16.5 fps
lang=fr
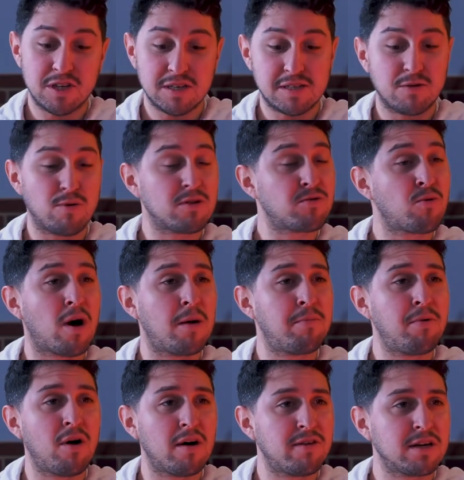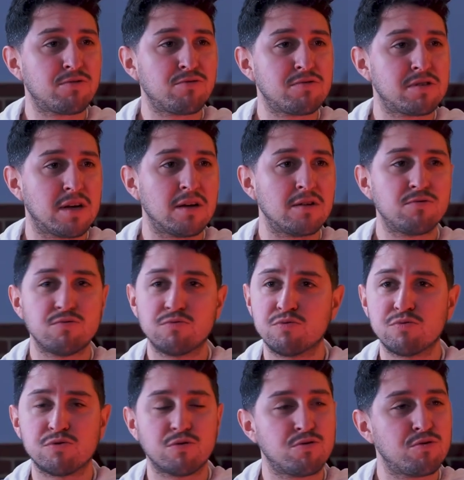déjà, c'est quoi ton rapport avec tout ça
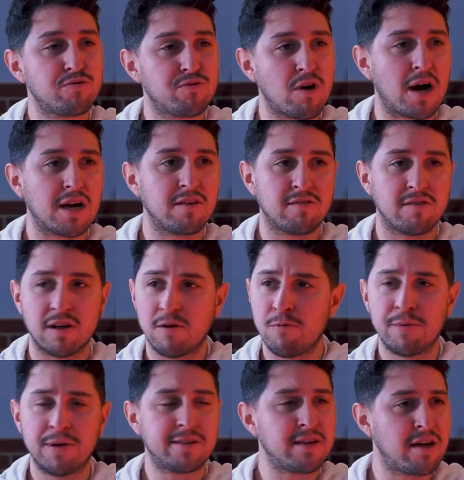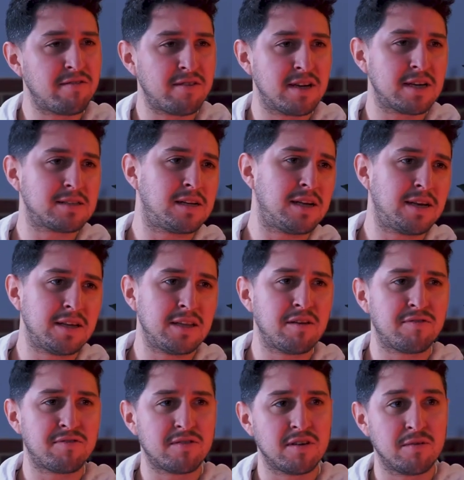tout, ce que tu vois arriver, le métaverse, les
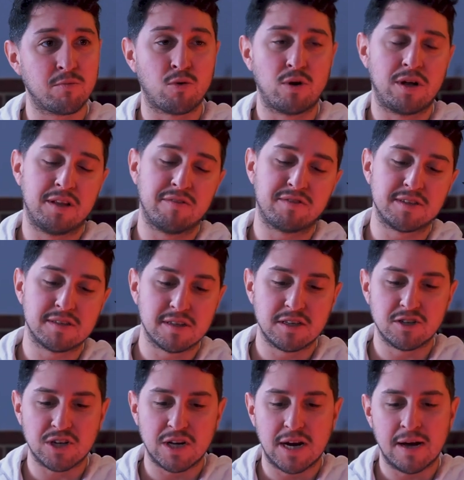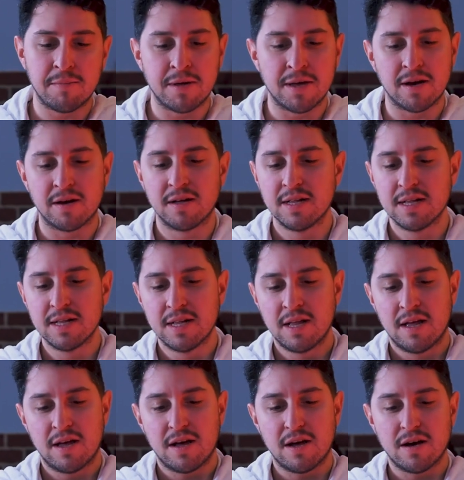NFT. Bon, les NFT, c'est déjà là, mais
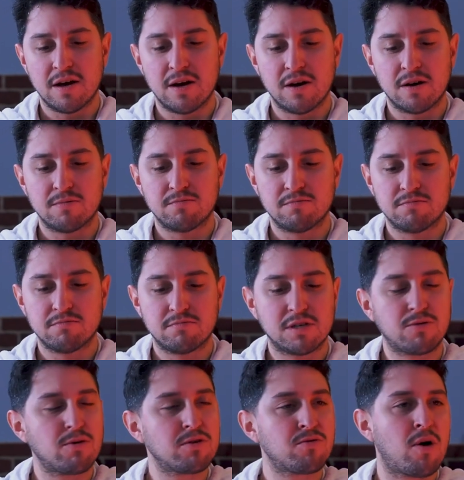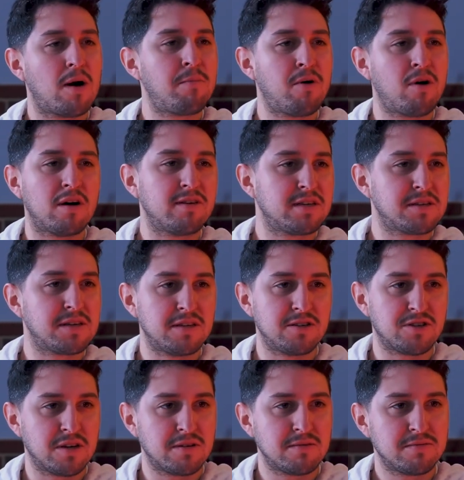euh, c'est quoi ton rapport avec ça
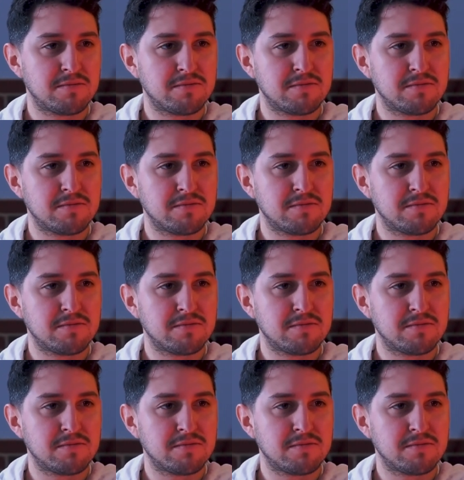déjà